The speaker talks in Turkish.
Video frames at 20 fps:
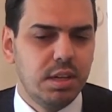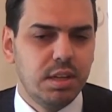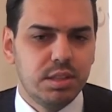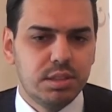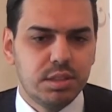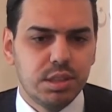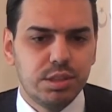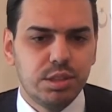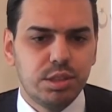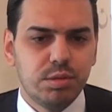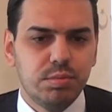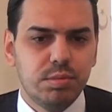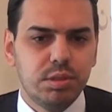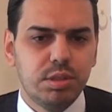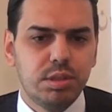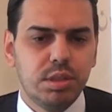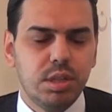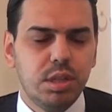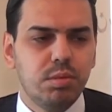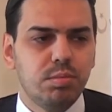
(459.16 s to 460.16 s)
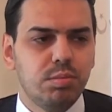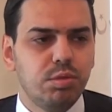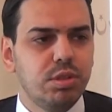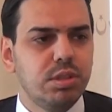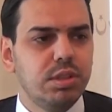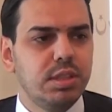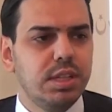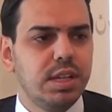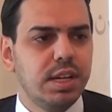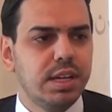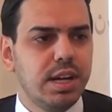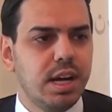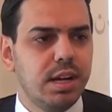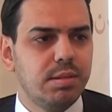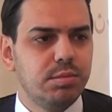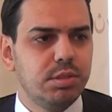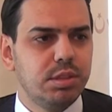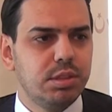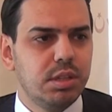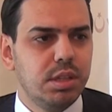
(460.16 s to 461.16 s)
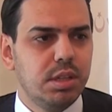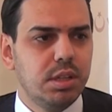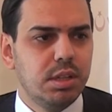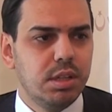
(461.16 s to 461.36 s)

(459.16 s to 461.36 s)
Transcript: çalışmış, bugünlere gelmiş